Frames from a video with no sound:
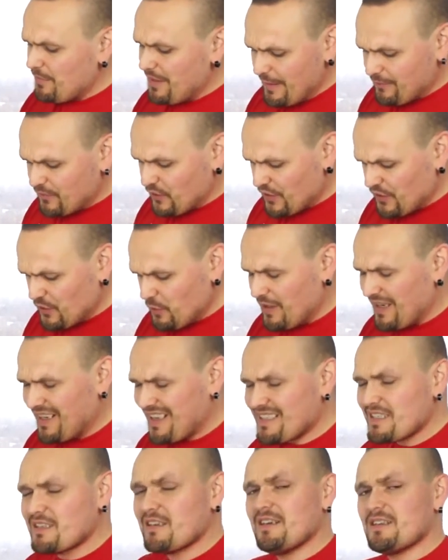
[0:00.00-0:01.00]
Bleibt euch
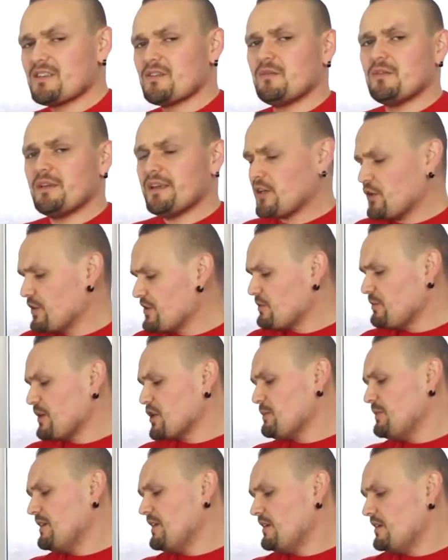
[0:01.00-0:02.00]
überlassen. Also ihr könnt zum
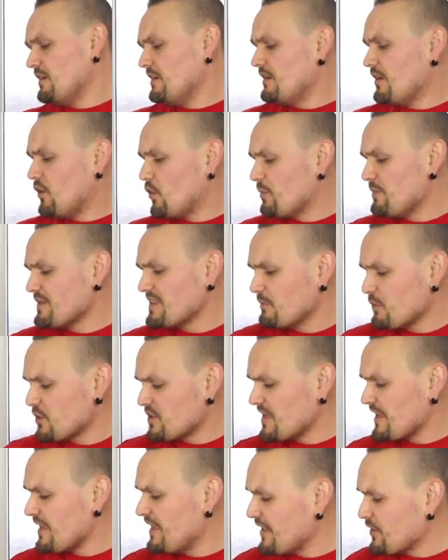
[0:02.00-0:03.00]
Beispiel äh, auch ein bisschen
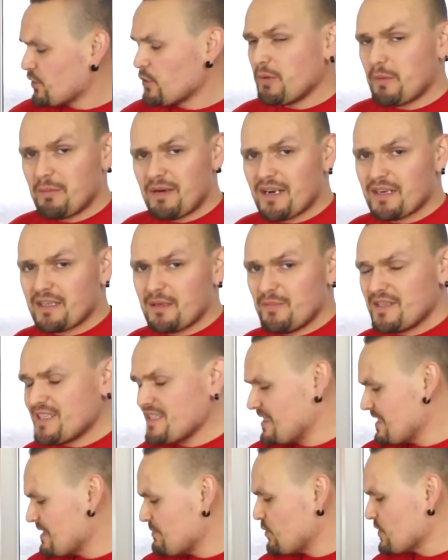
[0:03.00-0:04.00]
Mozzarella drüber machen,
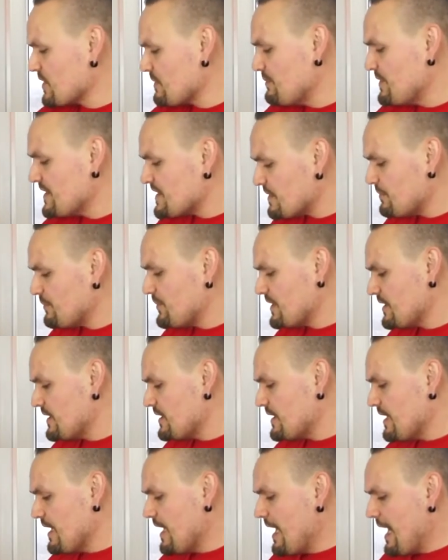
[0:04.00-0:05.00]
damit sich das bloß ein bisschen
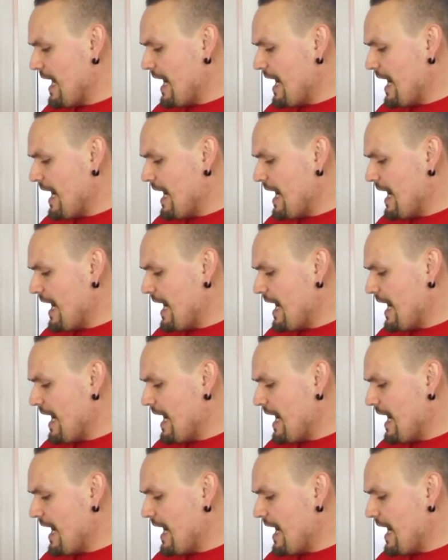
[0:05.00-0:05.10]
bindet.